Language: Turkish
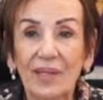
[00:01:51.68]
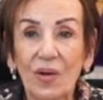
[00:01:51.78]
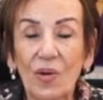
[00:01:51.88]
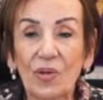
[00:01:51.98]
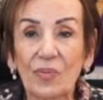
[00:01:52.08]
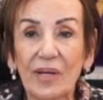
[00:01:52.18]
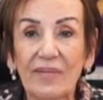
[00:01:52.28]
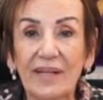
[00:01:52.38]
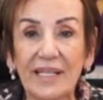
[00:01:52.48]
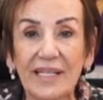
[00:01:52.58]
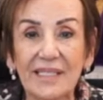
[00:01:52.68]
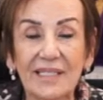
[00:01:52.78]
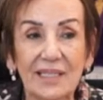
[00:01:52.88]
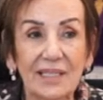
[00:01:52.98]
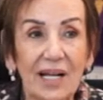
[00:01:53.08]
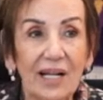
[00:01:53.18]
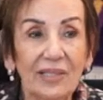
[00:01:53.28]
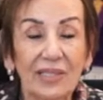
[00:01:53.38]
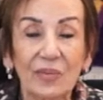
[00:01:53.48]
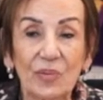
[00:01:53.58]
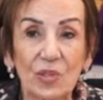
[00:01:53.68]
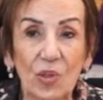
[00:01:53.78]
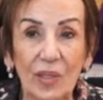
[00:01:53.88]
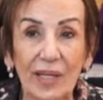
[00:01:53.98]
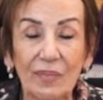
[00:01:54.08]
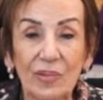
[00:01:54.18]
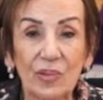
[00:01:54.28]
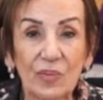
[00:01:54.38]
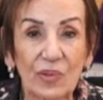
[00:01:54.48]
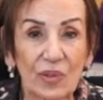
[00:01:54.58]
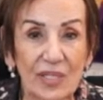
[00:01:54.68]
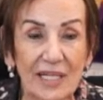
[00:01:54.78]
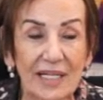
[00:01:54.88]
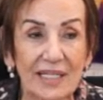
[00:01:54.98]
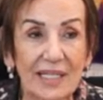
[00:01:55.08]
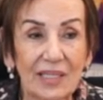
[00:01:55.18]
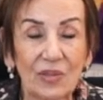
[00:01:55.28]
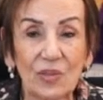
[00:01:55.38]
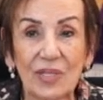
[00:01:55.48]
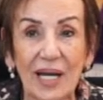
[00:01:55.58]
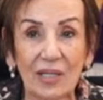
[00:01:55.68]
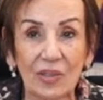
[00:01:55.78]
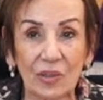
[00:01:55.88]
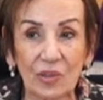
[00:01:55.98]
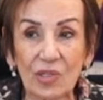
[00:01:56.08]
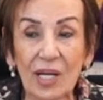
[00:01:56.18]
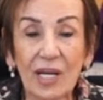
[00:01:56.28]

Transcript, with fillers: örme ve giysinin altyapısı olan bütün projeleri güncelliyoruz.